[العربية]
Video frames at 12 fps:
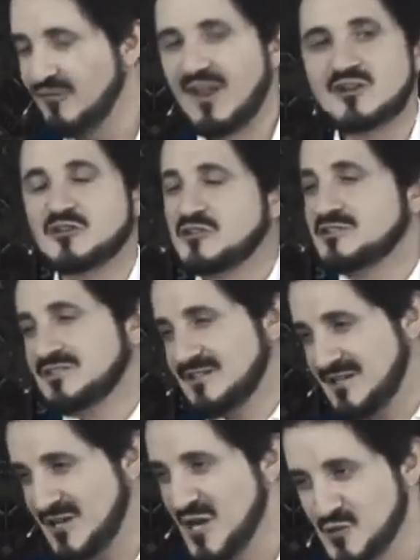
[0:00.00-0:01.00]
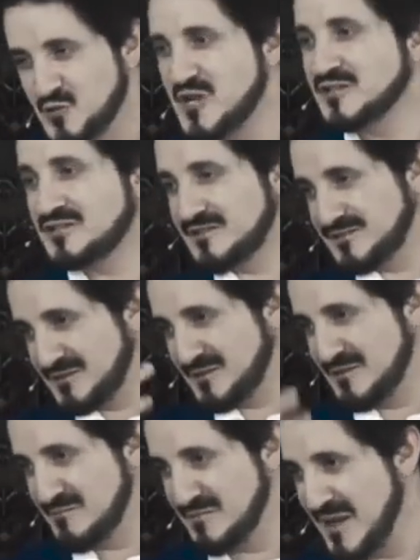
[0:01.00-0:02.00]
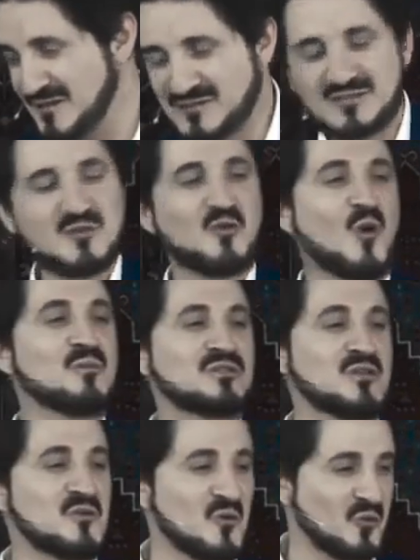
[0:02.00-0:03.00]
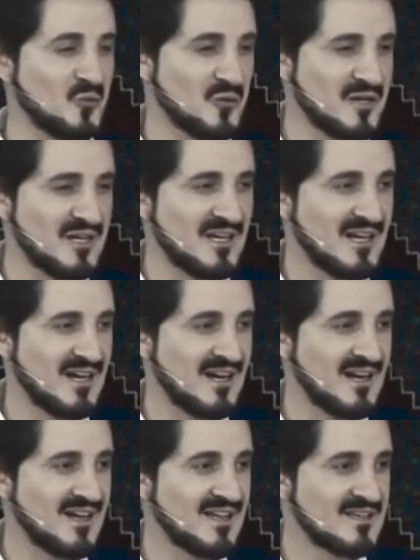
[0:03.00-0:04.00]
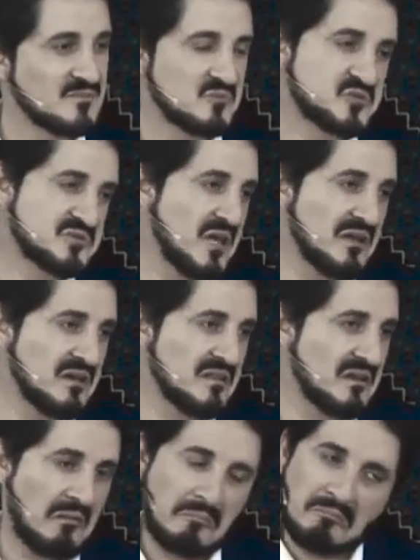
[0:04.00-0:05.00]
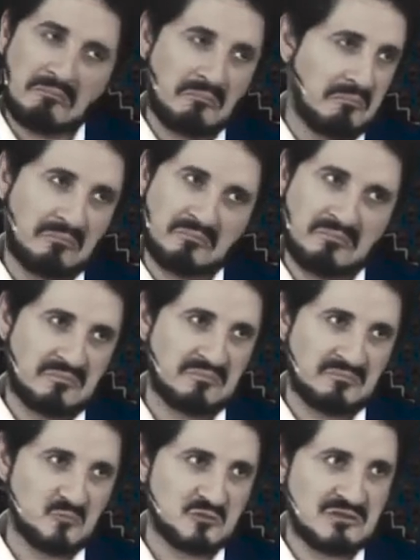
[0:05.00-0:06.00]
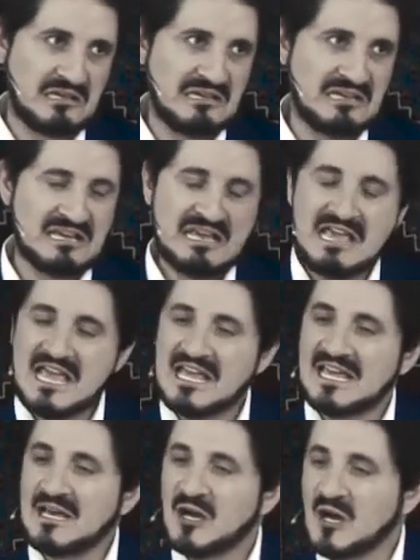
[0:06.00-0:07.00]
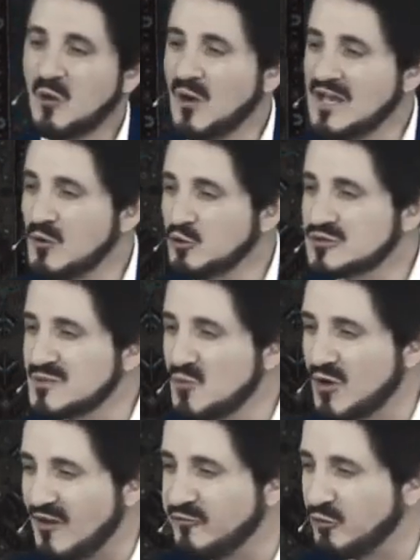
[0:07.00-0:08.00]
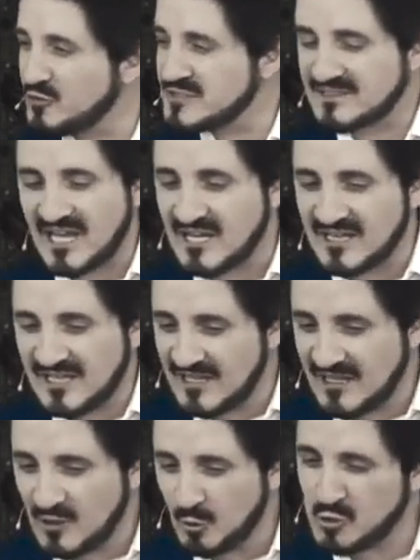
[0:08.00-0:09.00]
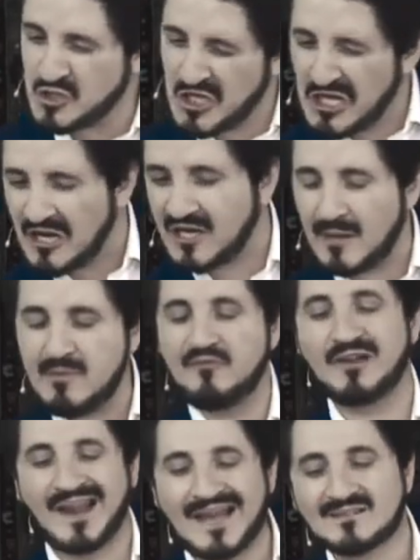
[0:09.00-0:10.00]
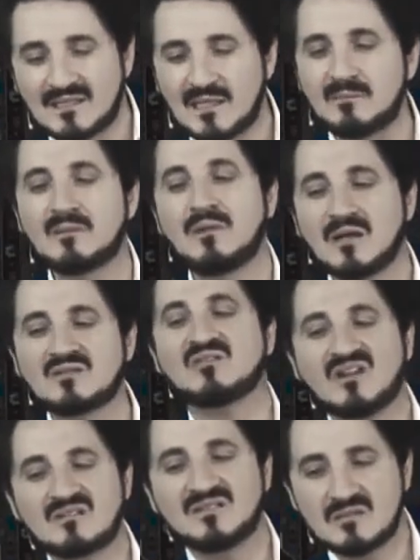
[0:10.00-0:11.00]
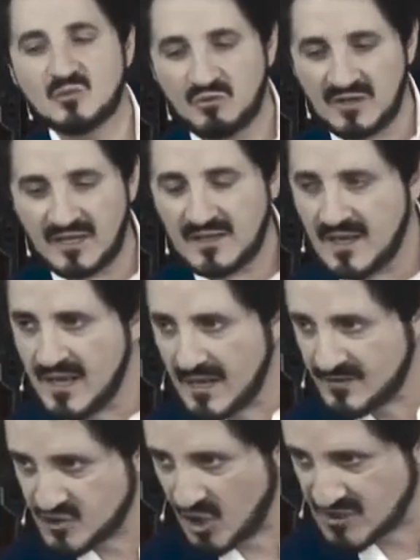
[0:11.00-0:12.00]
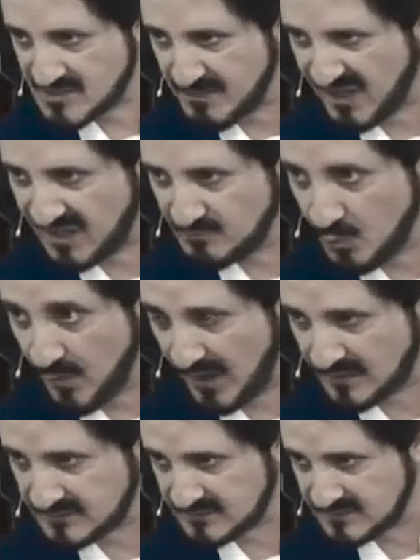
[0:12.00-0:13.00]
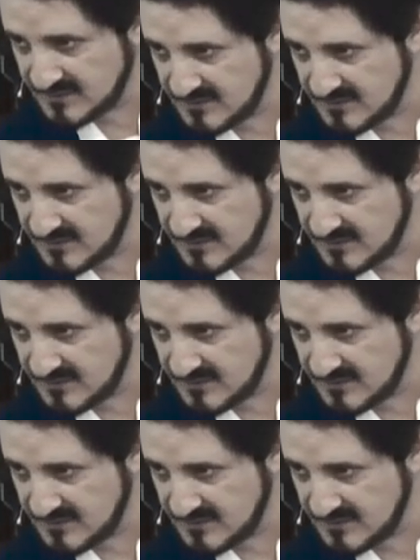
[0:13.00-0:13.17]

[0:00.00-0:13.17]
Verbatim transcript: فلاشة عطر هيك زجاجة عطر ب 100 يورو أو 200 يورو آه. مستحيل إذا مستحيل هو يعدمك فرصة أن إيه؟ يشعرك بفرحته بما تقدمه إليه هذا شخص بغيض مبغض